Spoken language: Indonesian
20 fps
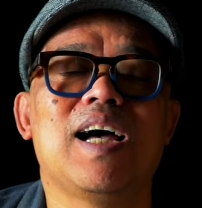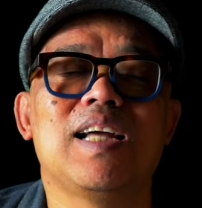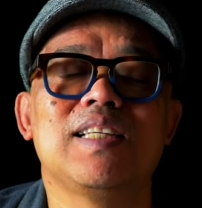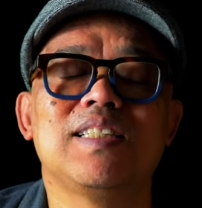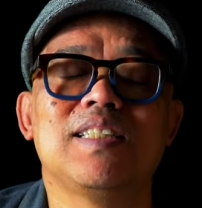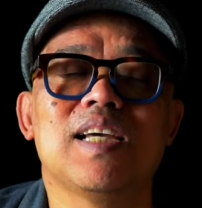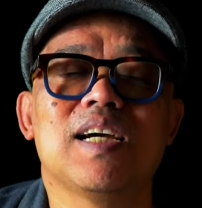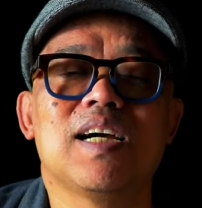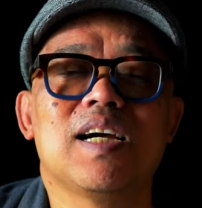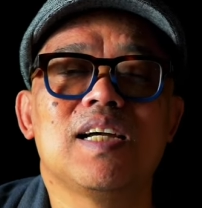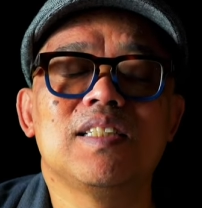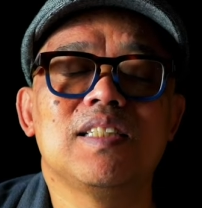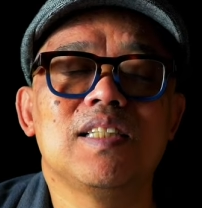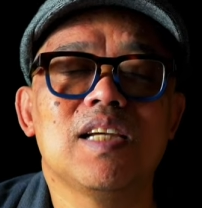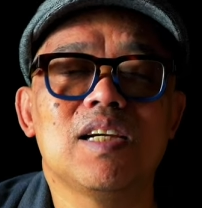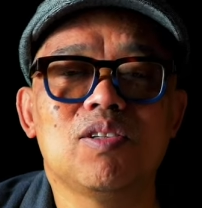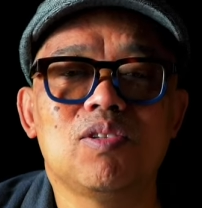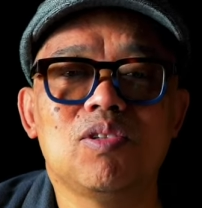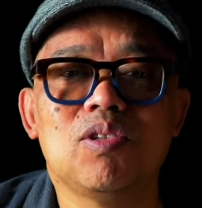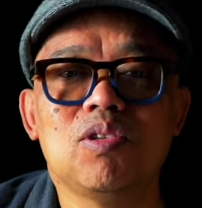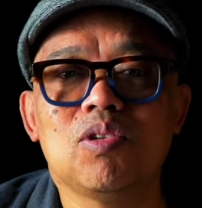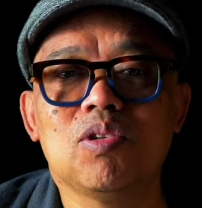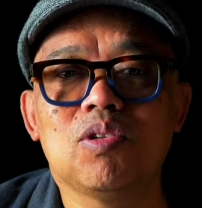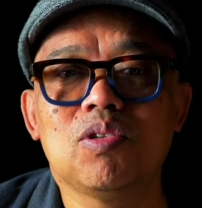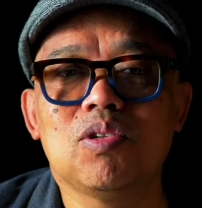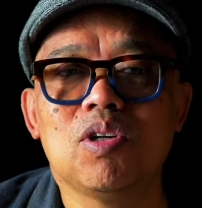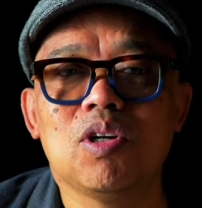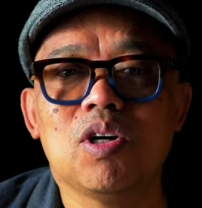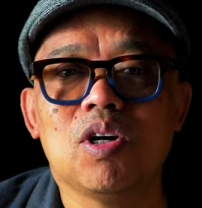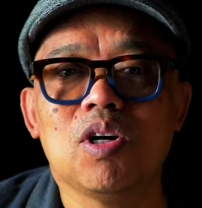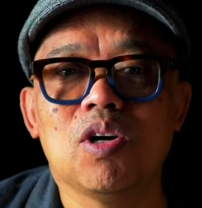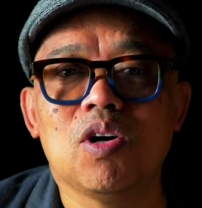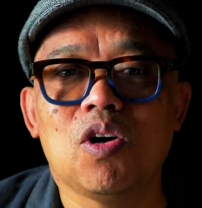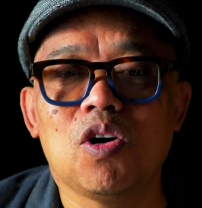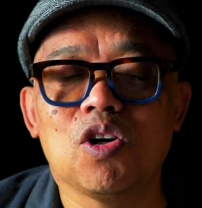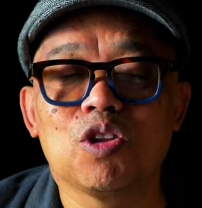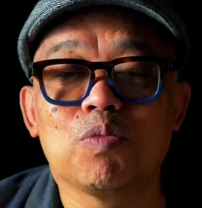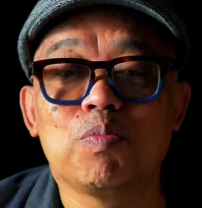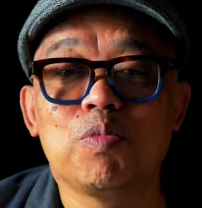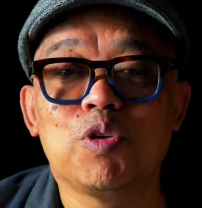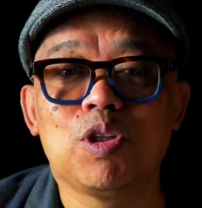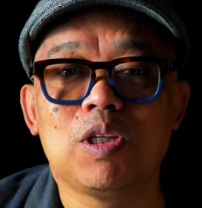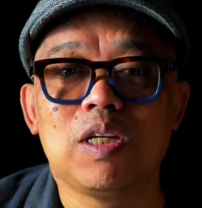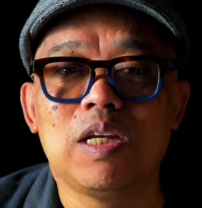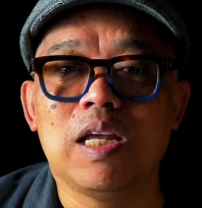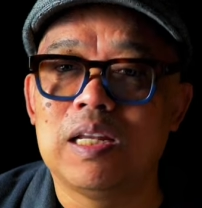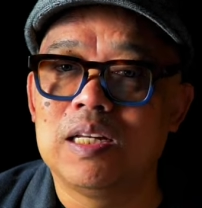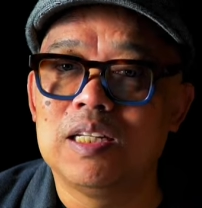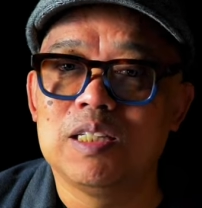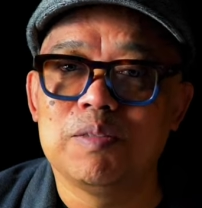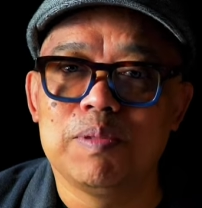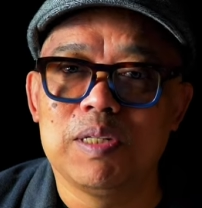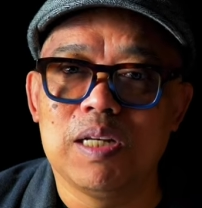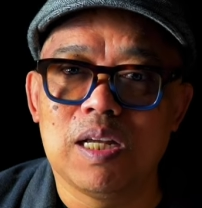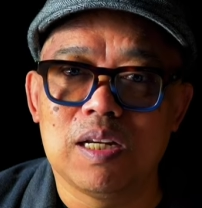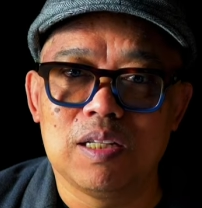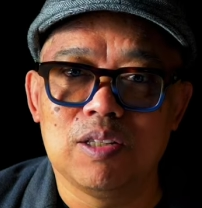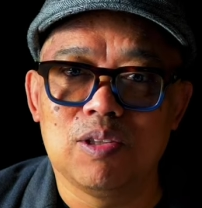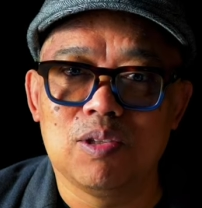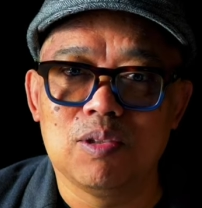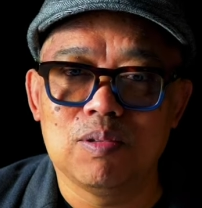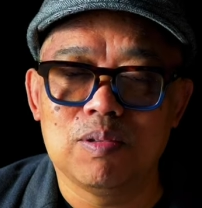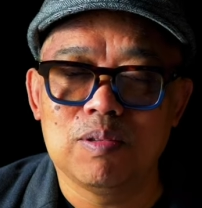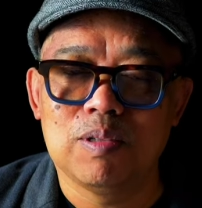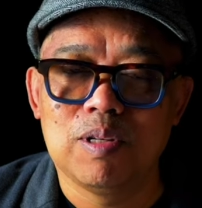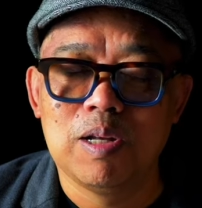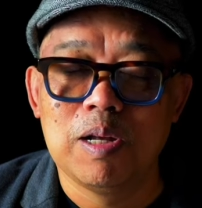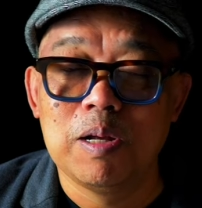ancang-ancang untuk output dari seminar itu.